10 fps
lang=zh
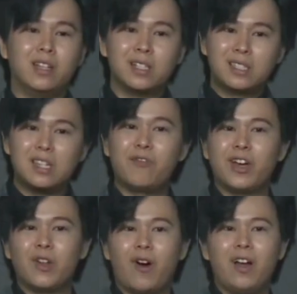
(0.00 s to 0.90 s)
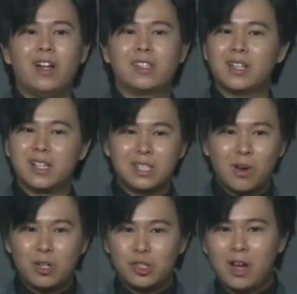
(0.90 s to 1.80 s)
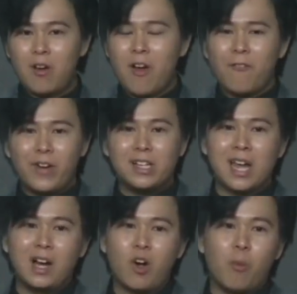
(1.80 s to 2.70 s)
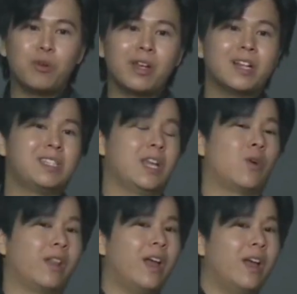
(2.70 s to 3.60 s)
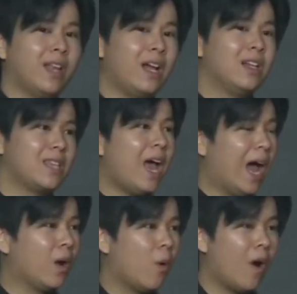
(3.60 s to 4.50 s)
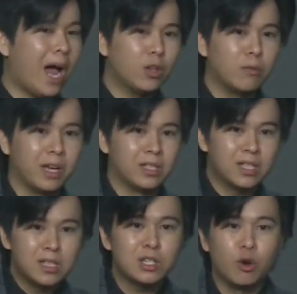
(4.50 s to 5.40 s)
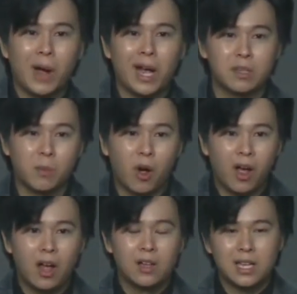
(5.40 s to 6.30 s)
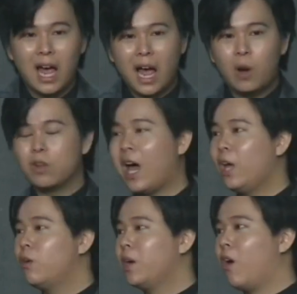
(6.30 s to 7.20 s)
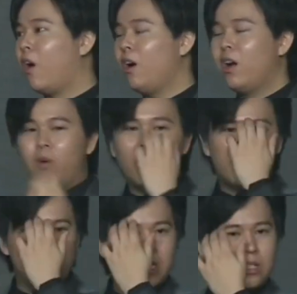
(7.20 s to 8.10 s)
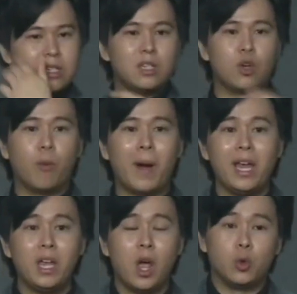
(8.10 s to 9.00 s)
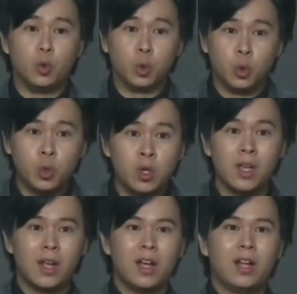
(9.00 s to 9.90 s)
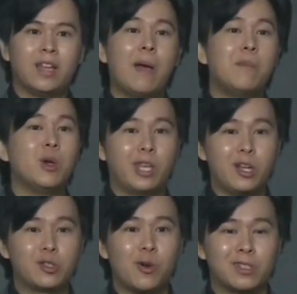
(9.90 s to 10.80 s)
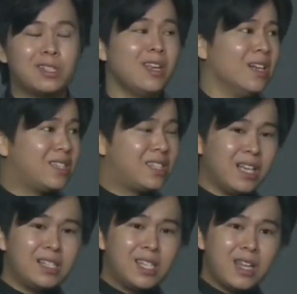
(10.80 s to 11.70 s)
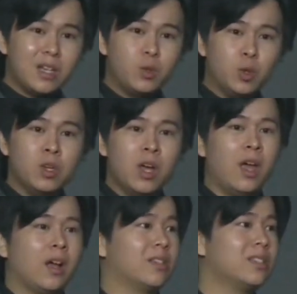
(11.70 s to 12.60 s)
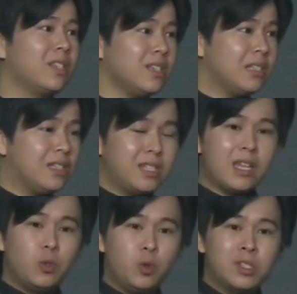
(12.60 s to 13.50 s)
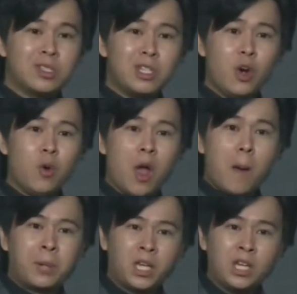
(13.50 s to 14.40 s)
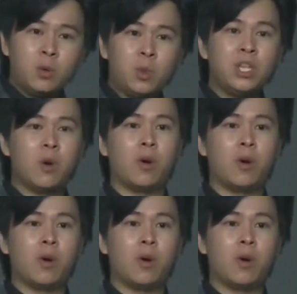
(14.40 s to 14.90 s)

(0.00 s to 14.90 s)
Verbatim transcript: 的积分哦。真的是会去到非常恐怖的一个阶段。那在韩国，爱多美甚至有卖什么？在韩国的爱多美哦，我们甚至有卖鱼，大家没有听错，是新鲜的鱼。可是这个新鲜的鱼是有 PV 的